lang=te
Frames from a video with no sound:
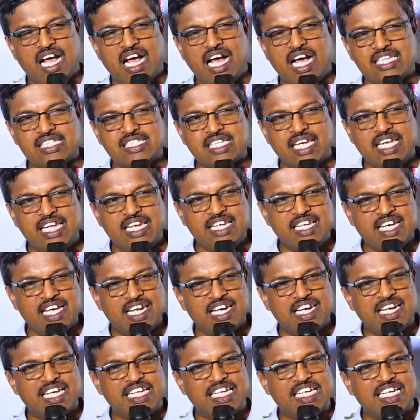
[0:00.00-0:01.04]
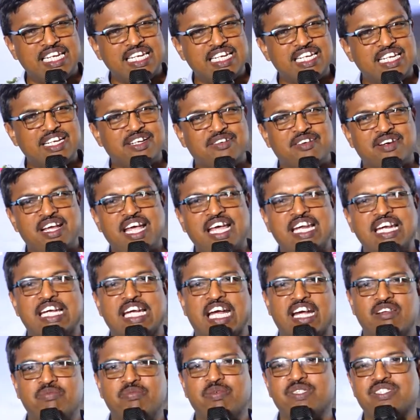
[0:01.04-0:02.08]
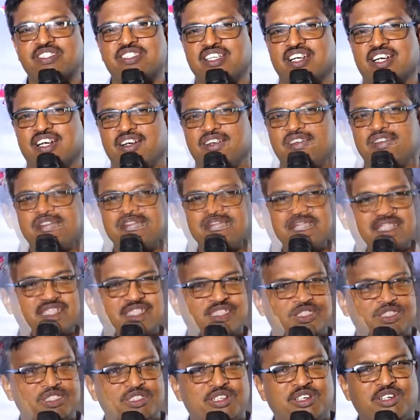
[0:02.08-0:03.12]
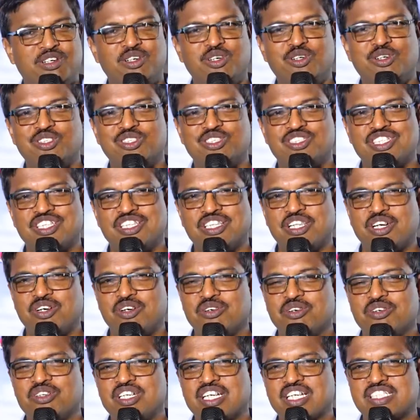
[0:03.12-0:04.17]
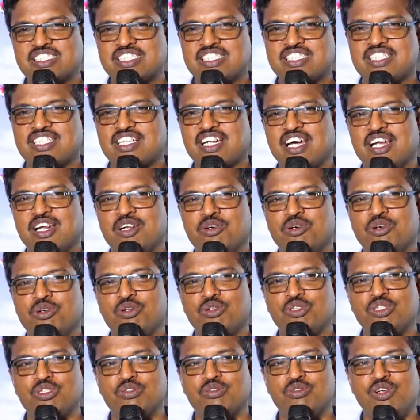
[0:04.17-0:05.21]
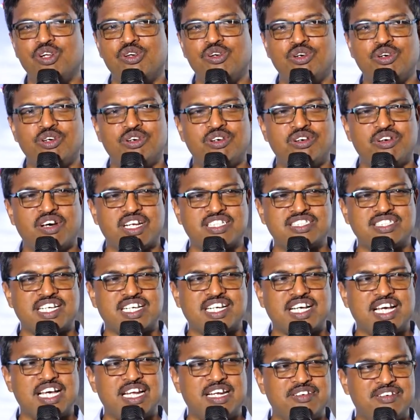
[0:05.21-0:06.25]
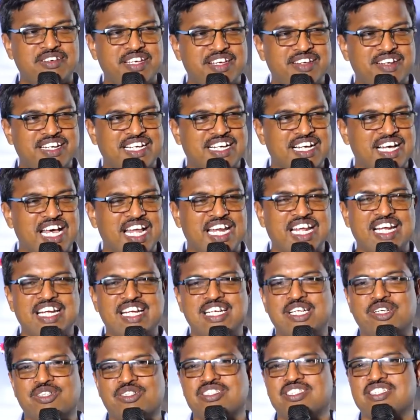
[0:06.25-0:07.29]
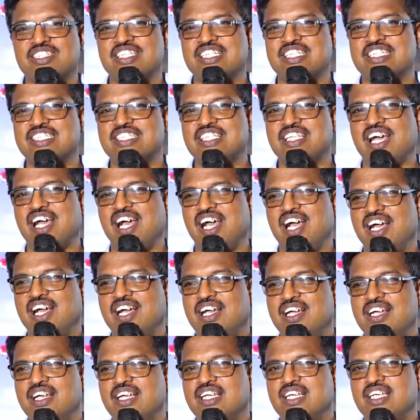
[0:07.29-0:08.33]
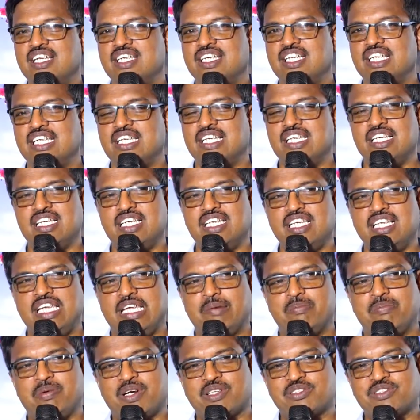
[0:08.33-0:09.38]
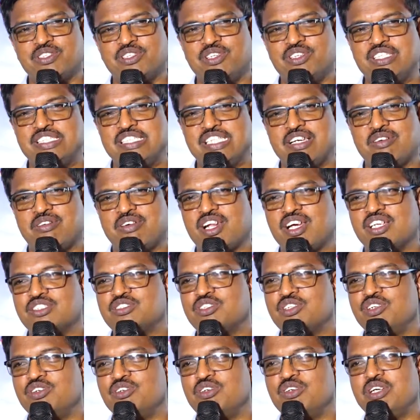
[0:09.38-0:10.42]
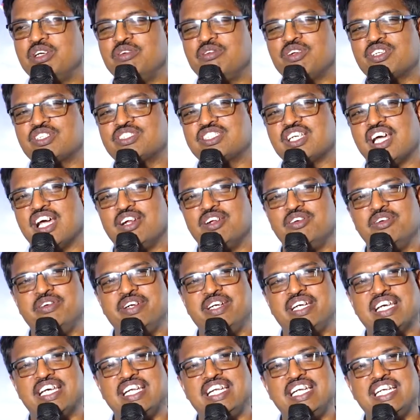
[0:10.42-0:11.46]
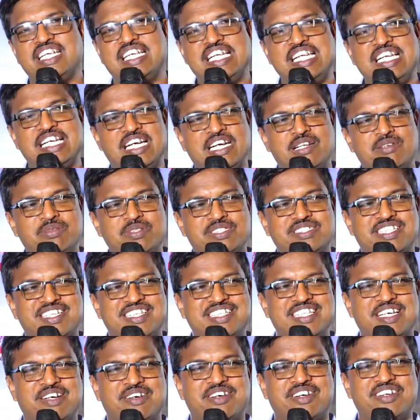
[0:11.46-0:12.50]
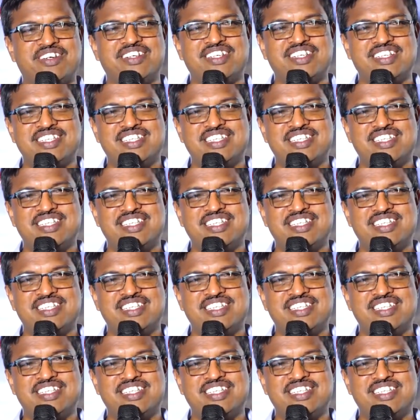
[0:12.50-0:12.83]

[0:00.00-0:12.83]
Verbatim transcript: ఆ సైన్యాలన్నింటినీ కూడా ఆయన నడిపిస్తున్నాడు సూర్యుడు చంద్రుడు నక్షత్రాలు ఋతువులు వర్షాకాలం ఎన్ని కాలాలన్నీ వస్తున్నాయి కదా ఈ పక్షులు జీవరాశులు ఈ వృక్షాలు వీటన్నిటినీ నడిపిస్తున్నది ఎవరు